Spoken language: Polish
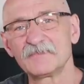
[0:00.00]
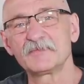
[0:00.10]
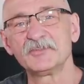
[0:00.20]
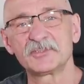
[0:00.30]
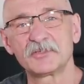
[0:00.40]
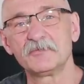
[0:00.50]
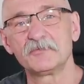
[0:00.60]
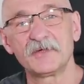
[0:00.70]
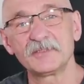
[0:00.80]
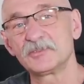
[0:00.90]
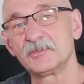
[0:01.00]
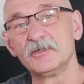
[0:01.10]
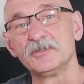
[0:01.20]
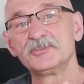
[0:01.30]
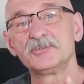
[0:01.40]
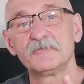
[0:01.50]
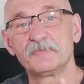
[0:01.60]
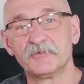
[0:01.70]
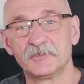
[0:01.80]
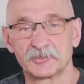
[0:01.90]
y, będzie chciał bardziej
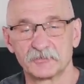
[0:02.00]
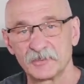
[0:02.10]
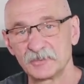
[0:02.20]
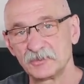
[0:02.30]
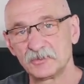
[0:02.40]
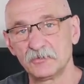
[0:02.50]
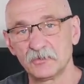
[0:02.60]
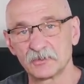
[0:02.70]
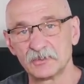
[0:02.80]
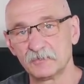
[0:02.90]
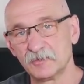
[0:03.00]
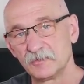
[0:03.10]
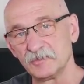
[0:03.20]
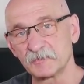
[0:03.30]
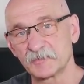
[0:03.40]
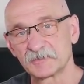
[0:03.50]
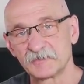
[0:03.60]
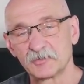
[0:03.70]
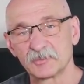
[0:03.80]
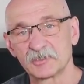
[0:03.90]
ciepłe czy bardziej chłodne, bo mu będzie
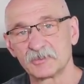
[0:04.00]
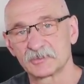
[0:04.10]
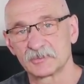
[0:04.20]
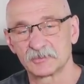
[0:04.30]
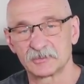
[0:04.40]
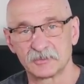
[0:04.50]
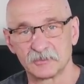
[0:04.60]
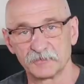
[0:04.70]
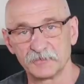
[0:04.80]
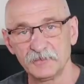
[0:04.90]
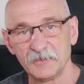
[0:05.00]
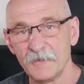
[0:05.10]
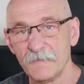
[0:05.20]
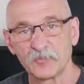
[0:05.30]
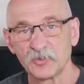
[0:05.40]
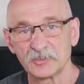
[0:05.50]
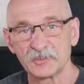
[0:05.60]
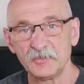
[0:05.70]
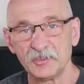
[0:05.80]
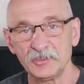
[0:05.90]
pasowało do tego, co, co robi, to on to
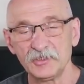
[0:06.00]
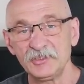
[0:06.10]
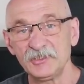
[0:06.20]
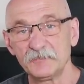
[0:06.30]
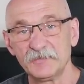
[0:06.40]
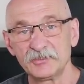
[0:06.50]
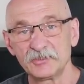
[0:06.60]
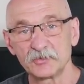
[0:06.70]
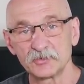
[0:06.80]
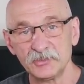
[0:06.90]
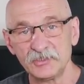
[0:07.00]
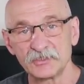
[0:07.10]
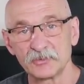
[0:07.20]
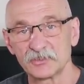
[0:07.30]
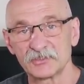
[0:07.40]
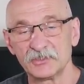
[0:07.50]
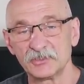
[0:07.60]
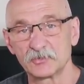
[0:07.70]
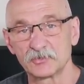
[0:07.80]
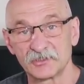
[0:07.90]
zmieni i nie będzie różnicy. I on to
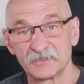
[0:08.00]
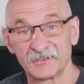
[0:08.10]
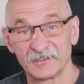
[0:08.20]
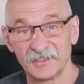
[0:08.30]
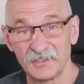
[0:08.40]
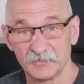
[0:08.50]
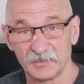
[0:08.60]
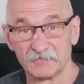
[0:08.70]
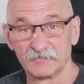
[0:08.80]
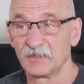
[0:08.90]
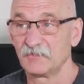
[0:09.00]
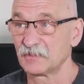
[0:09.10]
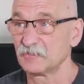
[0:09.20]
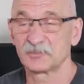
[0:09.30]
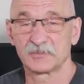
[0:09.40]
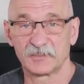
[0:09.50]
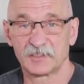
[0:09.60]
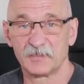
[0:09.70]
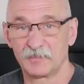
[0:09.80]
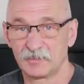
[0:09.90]
zdjęcie użyje w reklamie. A wiadomo, że w
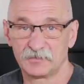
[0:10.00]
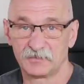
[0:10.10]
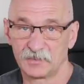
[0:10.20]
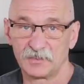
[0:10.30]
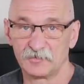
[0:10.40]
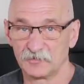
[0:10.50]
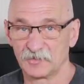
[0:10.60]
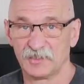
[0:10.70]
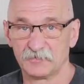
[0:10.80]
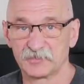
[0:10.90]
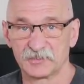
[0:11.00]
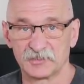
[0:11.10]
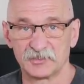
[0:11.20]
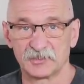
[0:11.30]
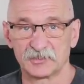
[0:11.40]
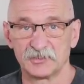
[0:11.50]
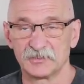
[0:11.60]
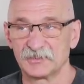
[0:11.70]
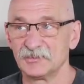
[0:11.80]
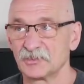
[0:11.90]
reklamach, do reklam idą najlepsze zdjęcia,
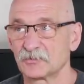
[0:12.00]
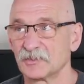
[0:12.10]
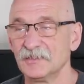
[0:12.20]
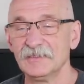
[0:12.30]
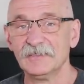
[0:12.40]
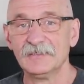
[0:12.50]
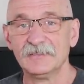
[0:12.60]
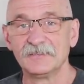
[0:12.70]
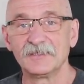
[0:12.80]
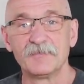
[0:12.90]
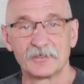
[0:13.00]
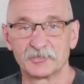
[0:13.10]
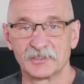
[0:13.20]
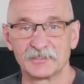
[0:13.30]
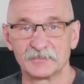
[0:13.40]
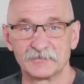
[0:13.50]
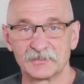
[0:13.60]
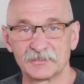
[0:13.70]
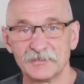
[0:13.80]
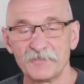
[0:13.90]
czyli zdjęcia, które nie mają żadnych
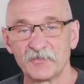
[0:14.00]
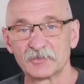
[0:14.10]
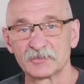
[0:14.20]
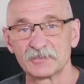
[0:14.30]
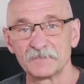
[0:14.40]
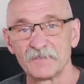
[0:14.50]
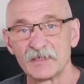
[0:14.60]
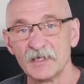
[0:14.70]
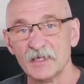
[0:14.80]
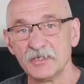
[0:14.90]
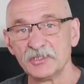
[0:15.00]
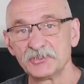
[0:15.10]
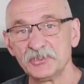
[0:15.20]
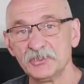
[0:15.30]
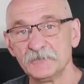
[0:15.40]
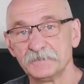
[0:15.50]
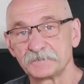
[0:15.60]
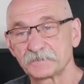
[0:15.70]
wad. W związku z tym, jeśli